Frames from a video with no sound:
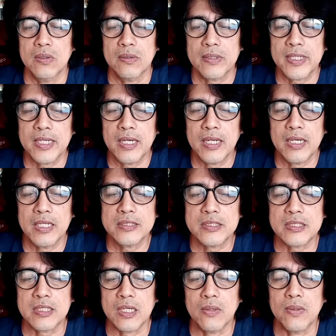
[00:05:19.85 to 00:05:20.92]
o kilala
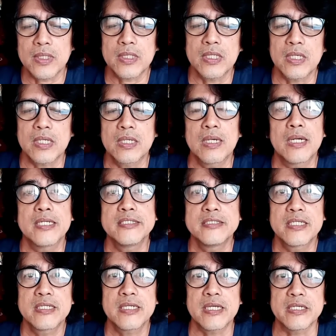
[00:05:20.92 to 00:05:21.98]
sa tawag na
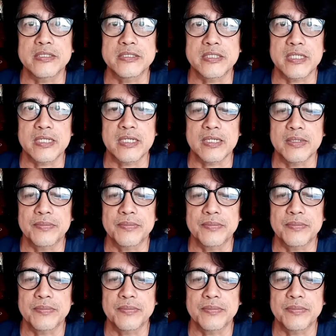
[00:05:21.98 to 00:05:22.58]
guardian angel.